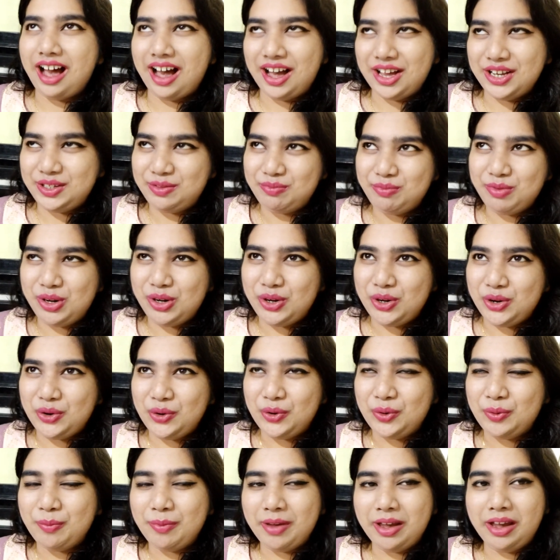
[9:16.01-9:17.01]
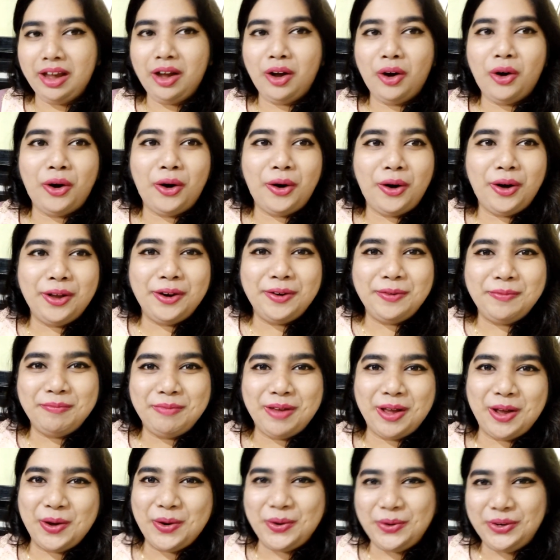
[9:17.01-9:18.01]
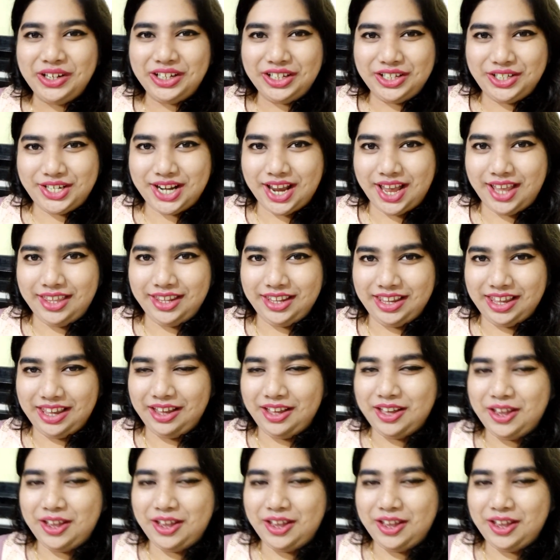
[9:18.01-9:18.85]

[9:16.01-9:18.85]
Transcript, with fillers: आज मिल रही हूँ मैं और मैं हूँ निशांत के